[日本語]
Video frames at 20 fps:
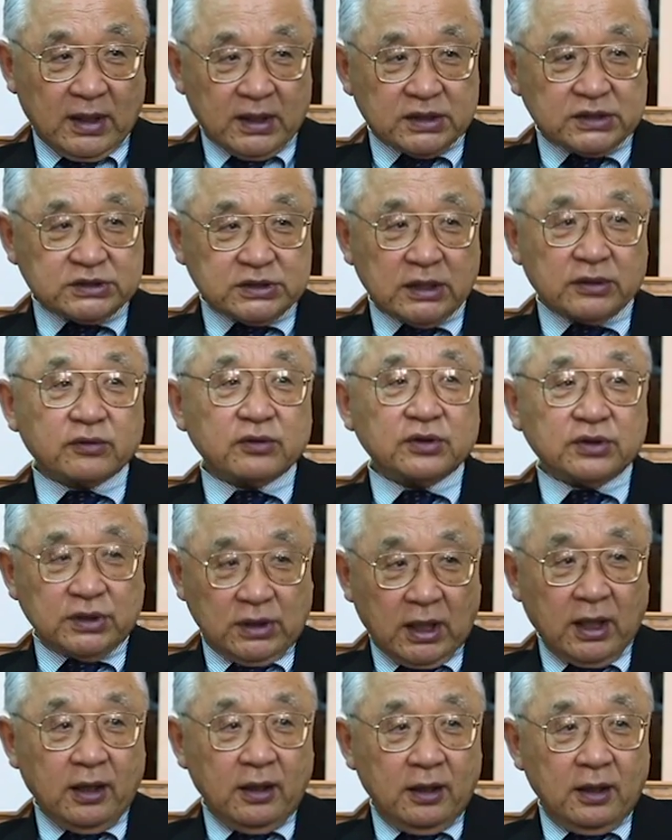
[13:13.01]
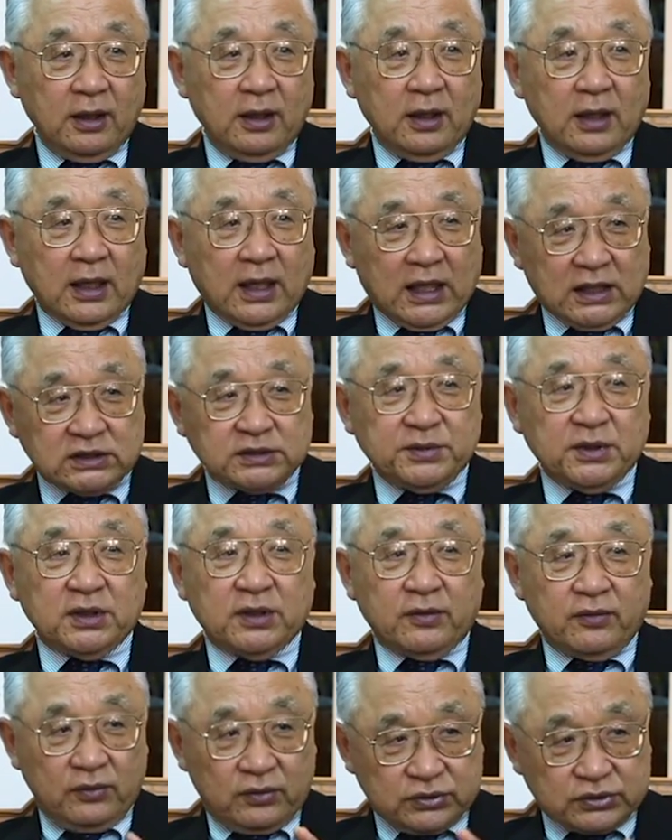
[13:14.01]
揮した時にね初めて
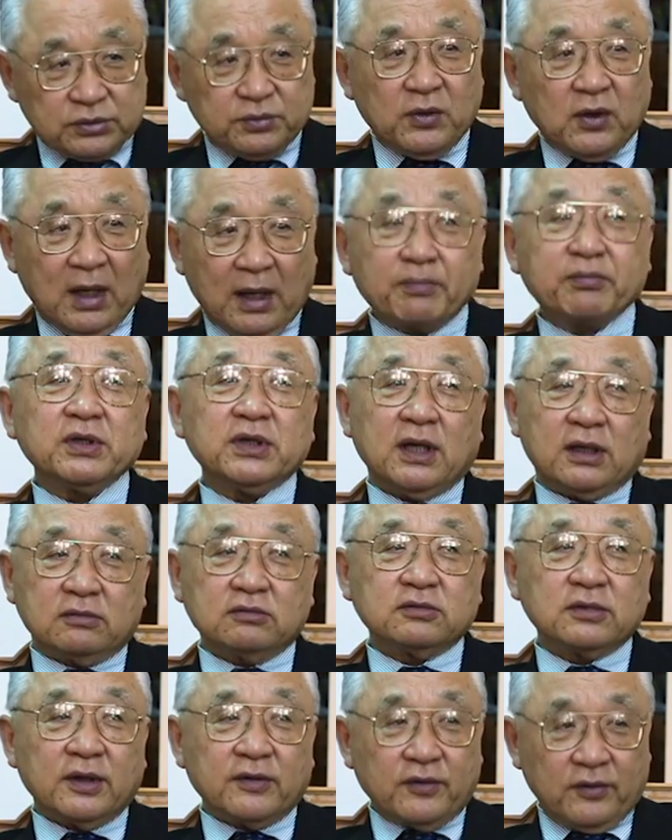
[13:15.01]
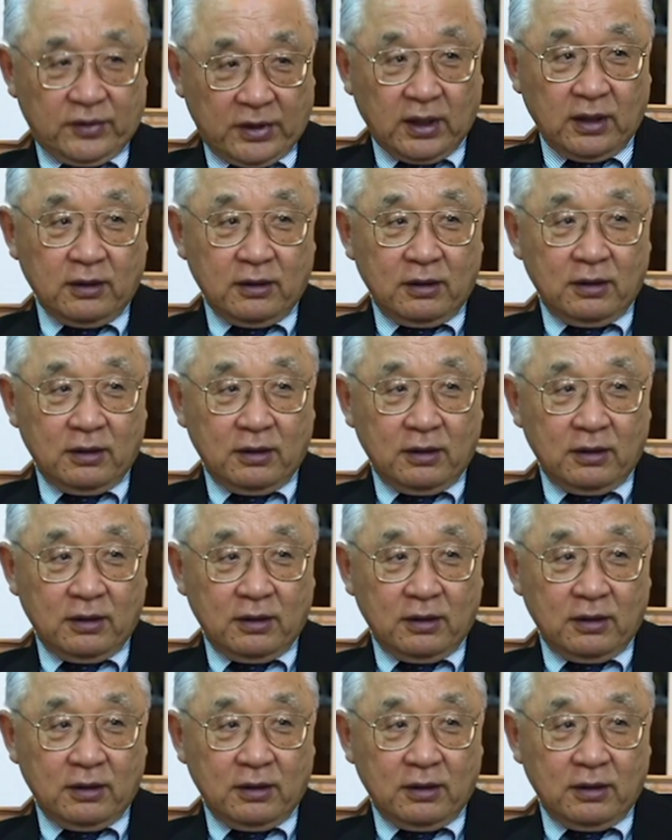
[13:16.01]
その人もハッピーになるんですよね。